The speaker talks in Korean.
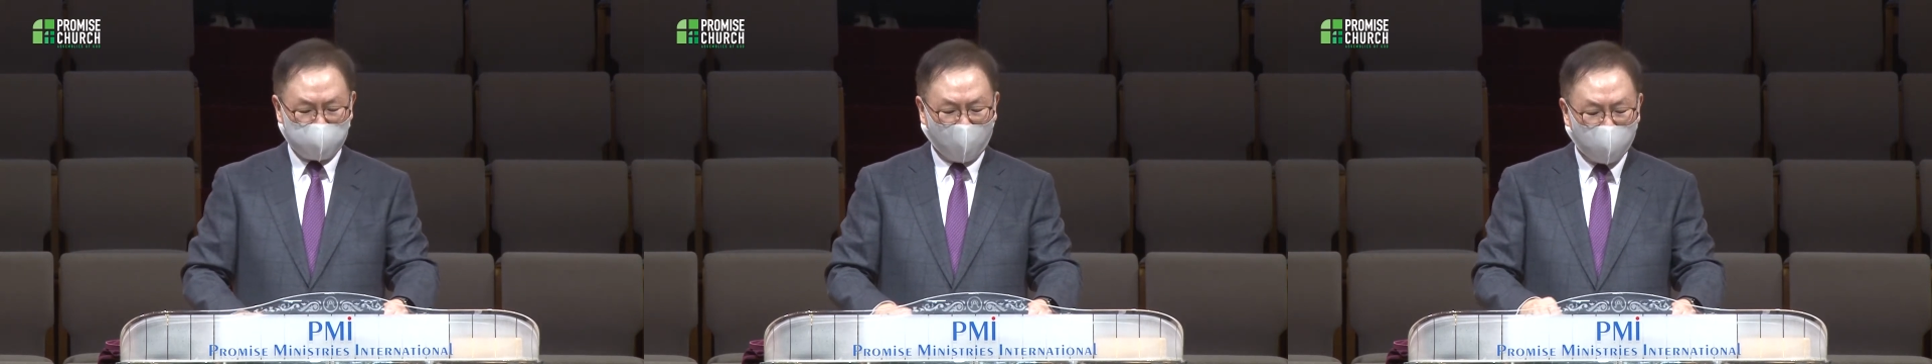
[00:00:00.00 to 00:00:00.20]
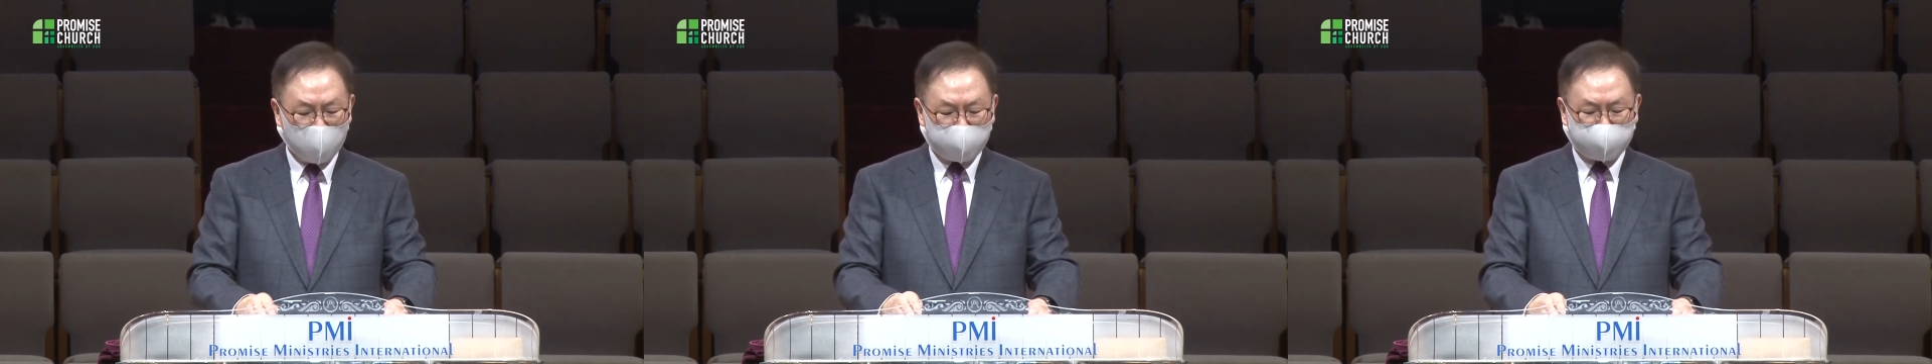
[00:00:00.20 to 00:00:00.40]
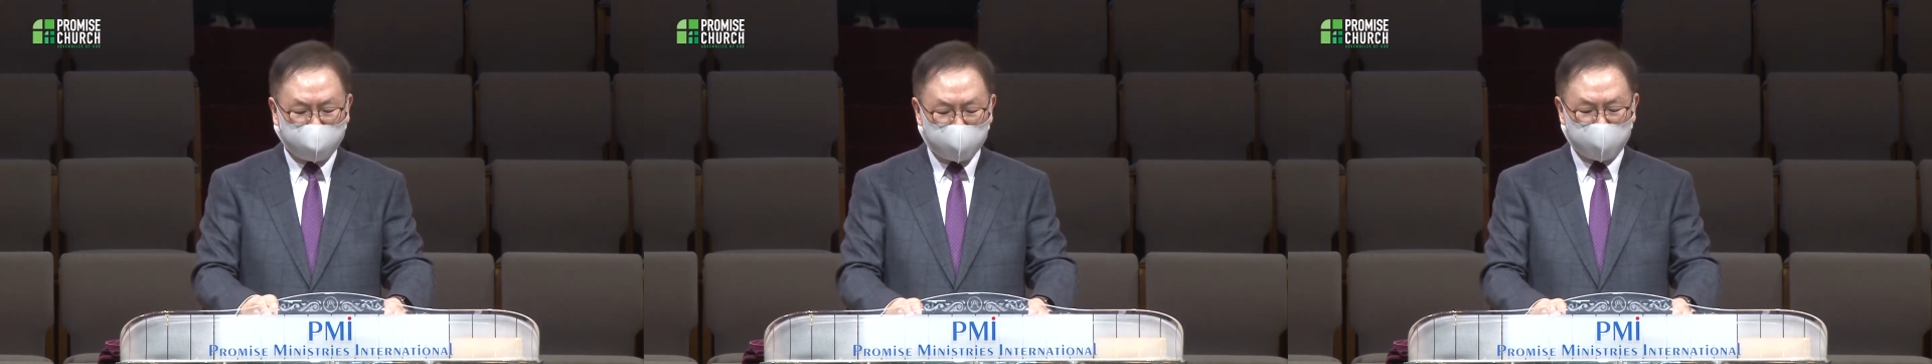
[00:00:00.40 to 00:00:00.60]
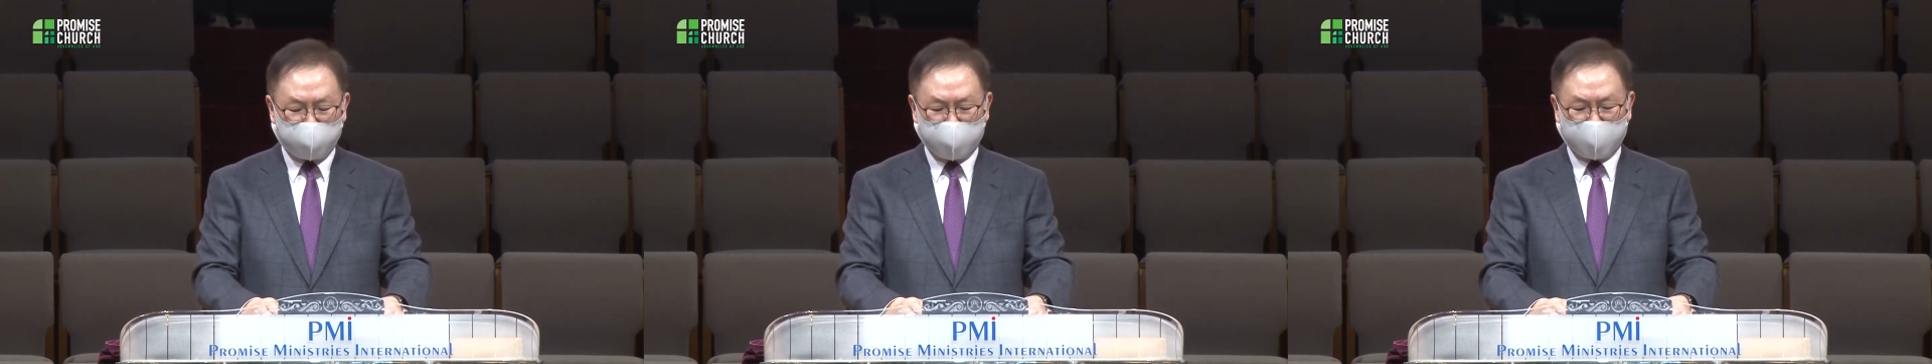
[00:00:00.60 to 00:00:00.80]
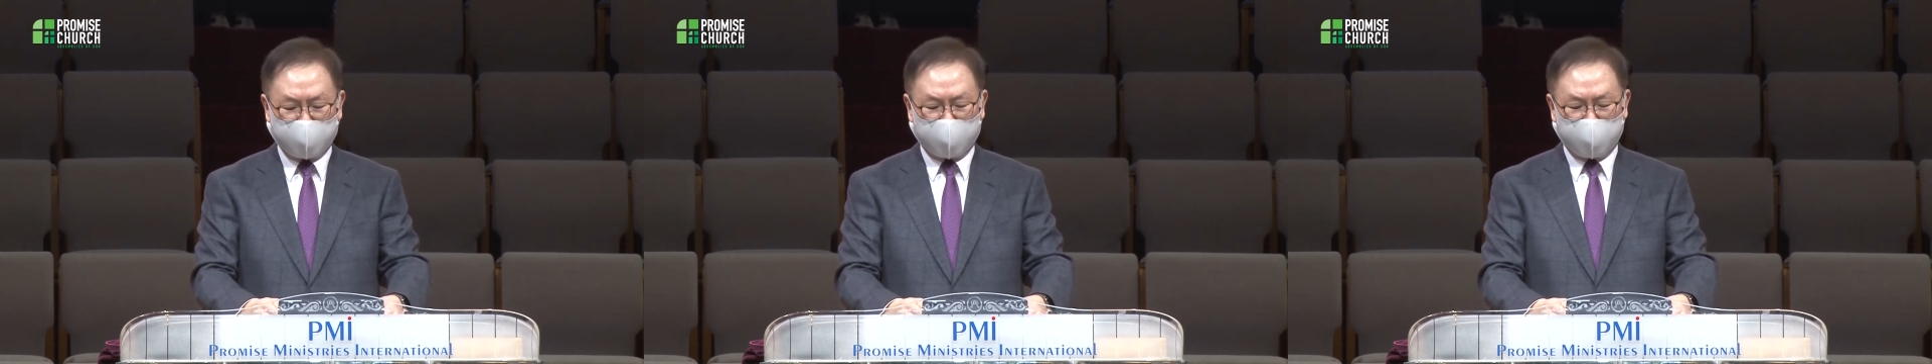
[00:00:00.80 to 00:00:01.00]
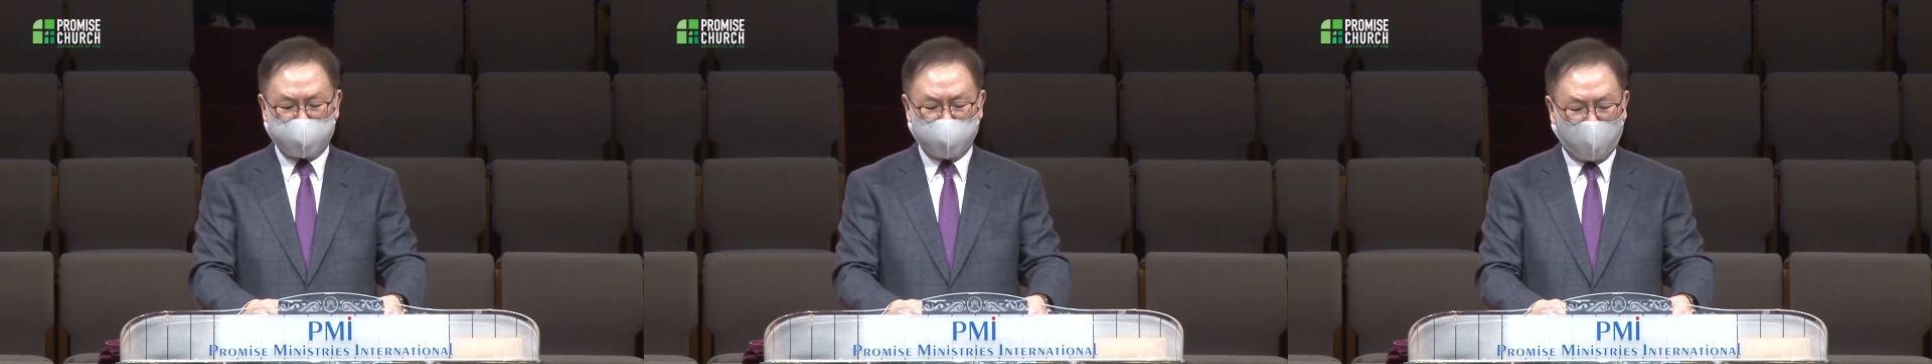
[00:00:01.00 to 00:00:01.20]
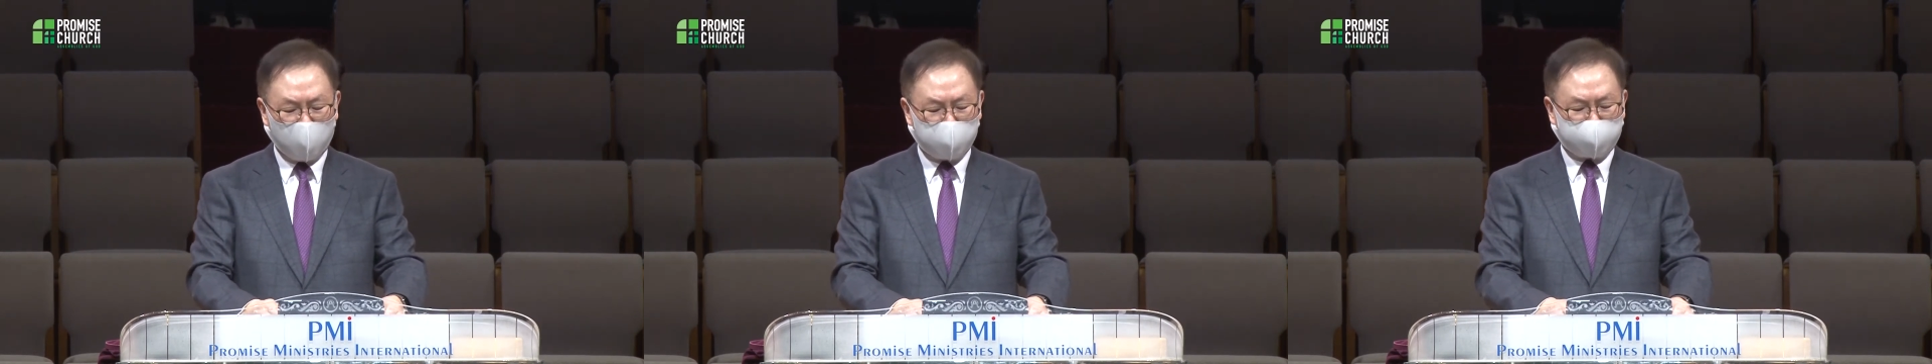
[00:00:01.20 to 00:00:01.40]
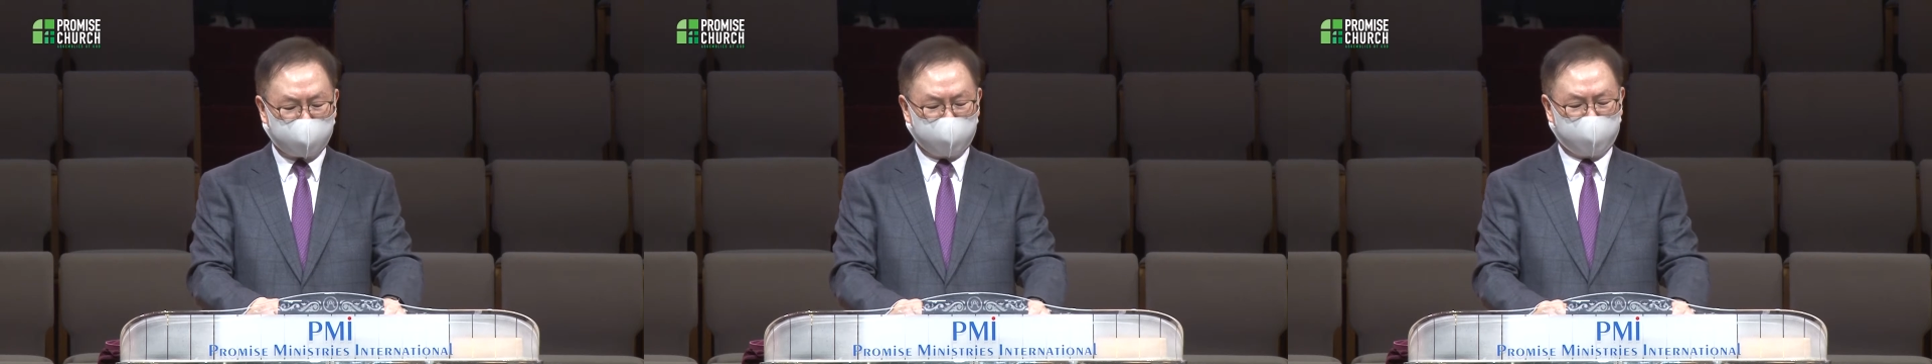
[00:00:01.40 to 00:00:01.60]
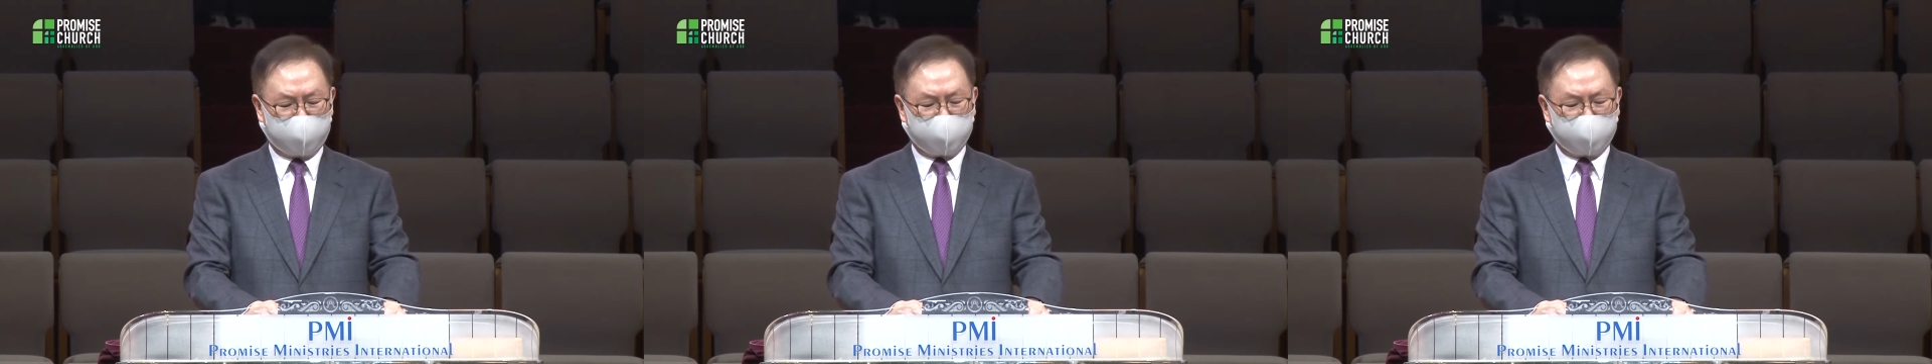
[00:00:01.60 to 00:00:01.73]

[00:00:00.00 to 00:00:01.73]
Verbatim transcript: 열풍입니다. 열풍.